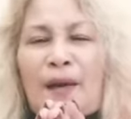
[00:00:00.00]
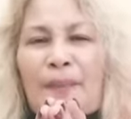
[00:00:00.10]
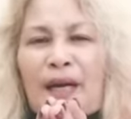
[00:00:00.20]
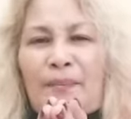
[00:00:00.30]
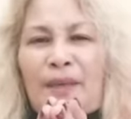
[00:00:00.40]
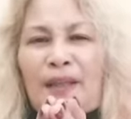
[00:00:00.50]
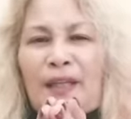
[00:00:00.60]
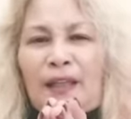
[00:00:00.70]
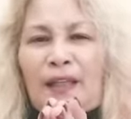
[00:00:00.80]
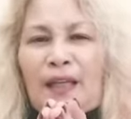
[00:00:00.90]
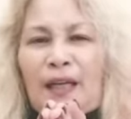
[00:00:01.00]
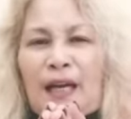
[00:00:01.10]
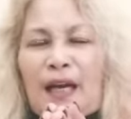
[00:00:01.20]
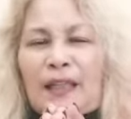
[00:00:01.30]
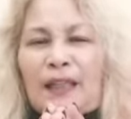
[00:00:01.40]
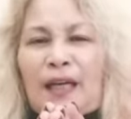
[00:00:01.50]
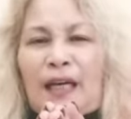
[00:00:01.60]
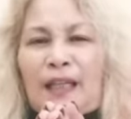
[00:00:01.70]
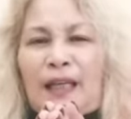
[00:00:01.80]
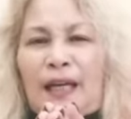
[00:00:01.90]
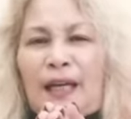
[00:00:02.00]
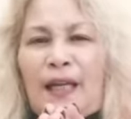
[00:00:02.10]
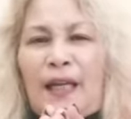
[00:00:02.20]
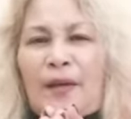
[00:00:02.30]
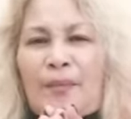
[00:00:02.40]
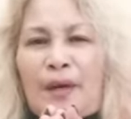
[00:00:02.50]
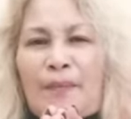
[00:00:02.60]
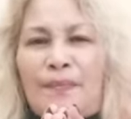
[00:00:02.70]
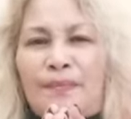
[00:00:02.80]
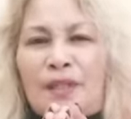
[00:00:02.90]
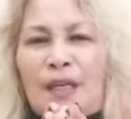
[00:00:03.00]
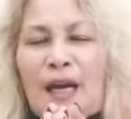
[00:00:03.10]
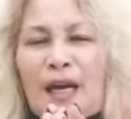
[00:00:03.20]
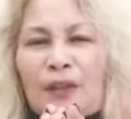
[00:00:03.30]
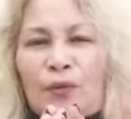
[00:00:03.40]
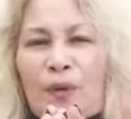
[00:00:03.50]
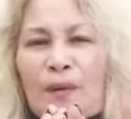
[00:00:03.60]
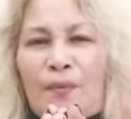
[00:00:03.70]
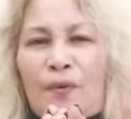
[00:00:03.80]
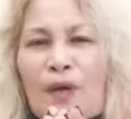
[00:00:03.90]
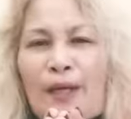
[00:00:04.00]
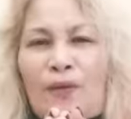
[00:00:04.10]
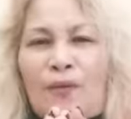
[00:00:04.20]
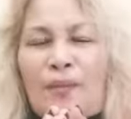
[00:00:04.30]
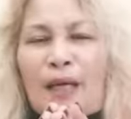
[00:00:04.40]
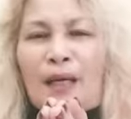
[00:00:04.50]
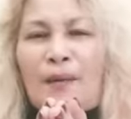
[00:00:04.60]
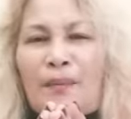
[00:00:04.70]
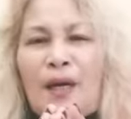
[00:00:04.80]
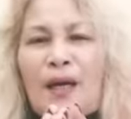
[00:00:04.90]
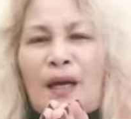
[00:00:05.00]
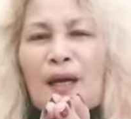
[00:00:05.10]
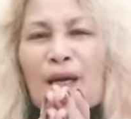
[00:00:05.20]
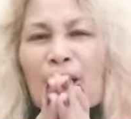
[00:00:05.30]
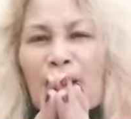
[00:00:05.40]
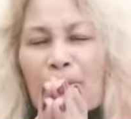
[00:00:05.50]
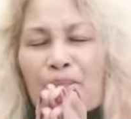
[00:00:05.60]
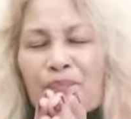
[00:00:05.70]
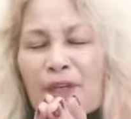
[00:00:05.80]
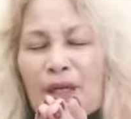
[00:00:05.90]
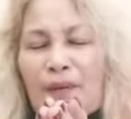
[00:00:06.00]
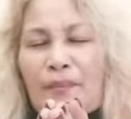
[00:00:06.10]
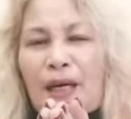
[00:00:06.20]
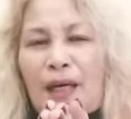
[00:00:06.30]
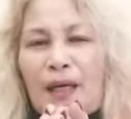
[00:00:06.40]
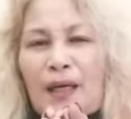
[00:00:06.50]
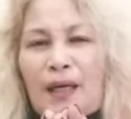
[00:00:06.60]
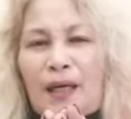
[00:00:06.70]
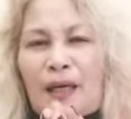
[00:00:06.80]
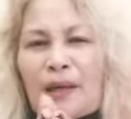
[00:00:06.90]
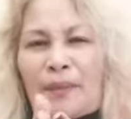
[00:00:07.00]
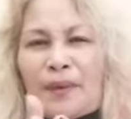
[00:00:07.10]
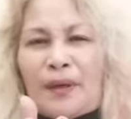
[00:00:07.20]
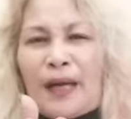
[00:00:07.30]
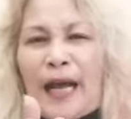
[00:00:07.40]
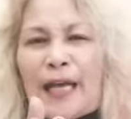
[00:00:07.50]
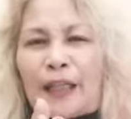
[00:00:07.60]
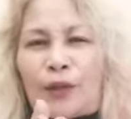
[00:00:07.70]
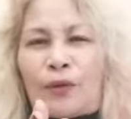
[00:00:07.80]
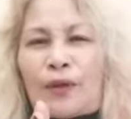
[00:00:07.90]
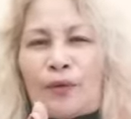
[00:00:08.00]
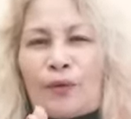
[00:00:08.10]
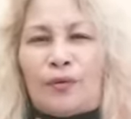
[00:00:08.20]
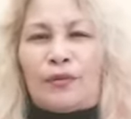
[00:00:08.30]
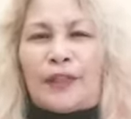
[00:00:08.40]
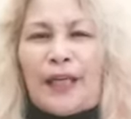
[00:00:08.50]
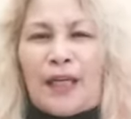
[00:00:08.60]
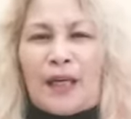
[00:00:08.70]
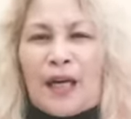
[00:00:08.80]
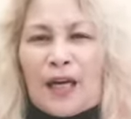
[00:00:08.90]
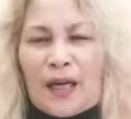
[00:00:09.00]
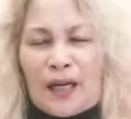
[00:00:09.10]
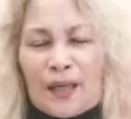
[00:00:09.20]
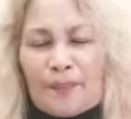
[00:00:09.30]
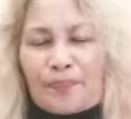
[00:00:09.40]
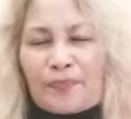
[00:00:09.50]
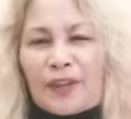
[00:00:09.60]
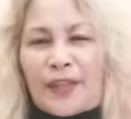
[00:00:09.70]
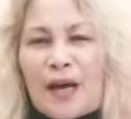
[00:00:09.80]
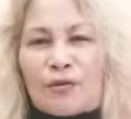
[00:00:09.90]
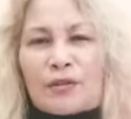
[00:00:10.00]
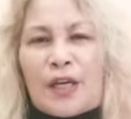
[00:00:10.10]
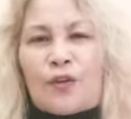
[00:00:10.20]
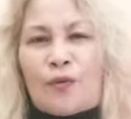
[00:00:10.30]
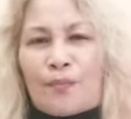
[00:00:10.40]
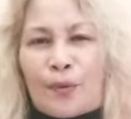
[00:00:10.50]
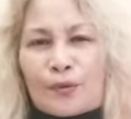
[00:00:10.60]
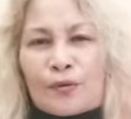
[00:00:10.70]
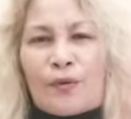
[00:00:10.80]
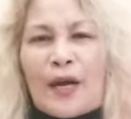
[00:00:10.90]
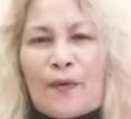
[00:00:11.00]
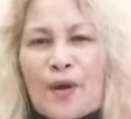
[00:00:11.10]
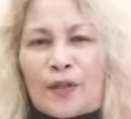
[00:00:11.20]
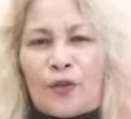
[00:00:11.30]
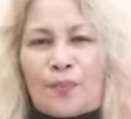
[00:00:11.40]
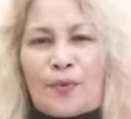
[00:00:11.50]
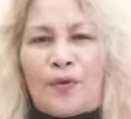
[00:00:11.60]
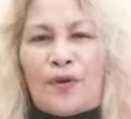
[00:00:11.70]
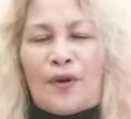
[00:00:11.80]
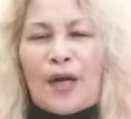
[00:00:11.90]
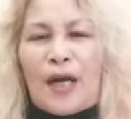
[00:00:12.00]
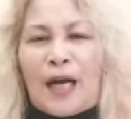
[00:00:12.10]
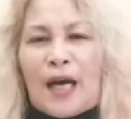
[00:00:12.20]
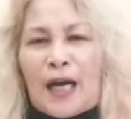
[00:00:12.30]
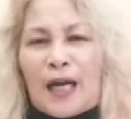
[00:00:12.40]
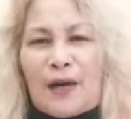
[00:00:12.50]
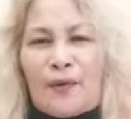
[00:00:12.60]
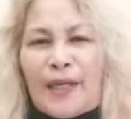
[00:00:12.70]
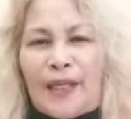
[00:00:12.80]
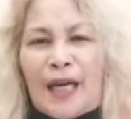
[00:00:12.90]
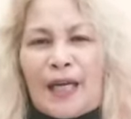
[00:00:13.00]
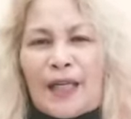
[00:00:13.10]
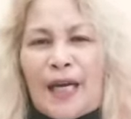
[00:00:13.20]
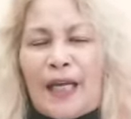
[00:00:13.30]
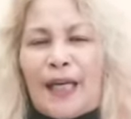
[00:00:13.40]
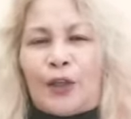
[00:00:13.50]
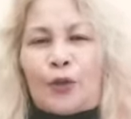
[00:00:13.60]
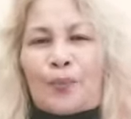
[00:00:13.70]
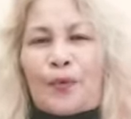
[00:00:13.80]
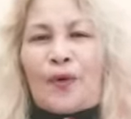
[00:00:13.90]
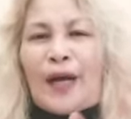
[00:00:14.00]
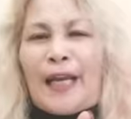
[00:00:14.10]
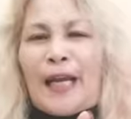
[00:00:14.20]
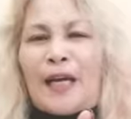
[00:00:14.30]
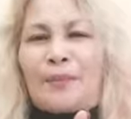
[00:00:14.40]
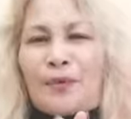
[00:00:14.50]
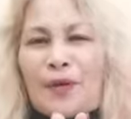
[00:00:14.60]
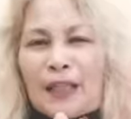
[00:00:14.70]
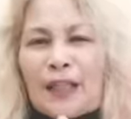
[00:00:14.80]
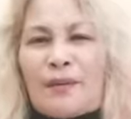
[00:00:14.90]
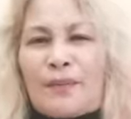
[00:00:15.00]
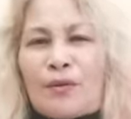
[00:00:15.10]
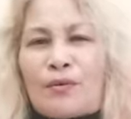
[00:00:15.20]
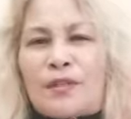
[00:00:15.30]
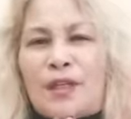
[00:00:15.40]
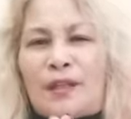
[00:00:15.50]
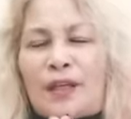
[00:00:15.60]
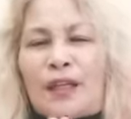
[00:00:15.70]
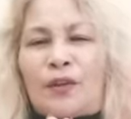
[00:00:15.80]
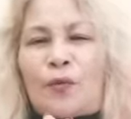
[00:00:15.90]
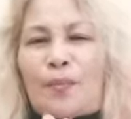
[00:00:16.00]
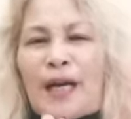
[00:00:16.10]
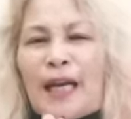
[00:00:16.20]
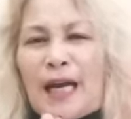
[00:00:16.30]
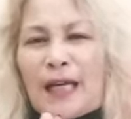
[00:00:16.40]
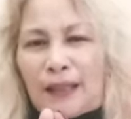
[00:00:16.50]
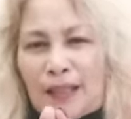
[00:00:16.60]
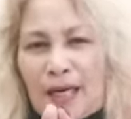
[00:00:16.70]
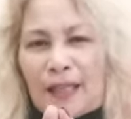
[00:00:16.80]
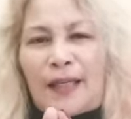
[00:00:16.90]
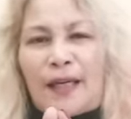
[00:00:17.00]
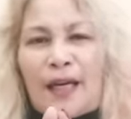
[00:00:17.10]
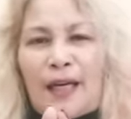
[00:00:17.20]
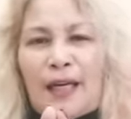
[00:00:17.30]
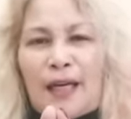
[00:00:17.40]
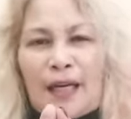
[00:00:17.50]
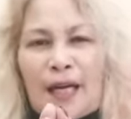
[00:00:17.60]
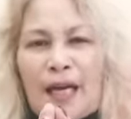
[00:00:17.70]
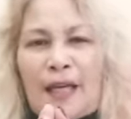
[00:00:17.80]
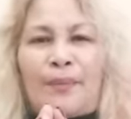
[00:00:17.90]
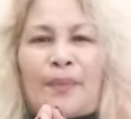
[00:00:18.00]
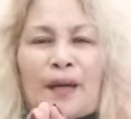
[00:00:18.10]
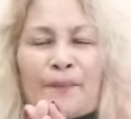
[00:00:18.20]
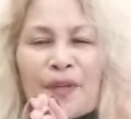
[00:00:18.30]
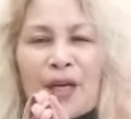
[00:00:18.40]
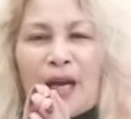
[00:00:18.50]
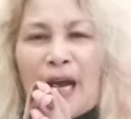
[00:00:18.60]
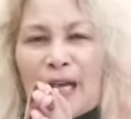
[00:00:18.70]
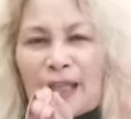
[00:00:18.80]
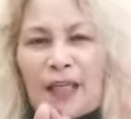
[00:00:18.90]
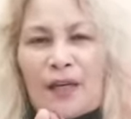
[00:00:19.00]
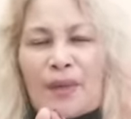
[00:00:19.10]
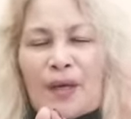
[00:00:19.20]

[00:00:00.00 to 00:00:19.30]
makamit natin ang lahat ng ating kahilingan mga mamsi at huwag po kayong mag, uh, mag uh, kahit kunting uh, doubt sa inyong puso ay huwag nyo pong uh, gawin yan dahil ito po kailangan po natin na mag-concentrate upang lahat ng ating kahilingan ay ma ating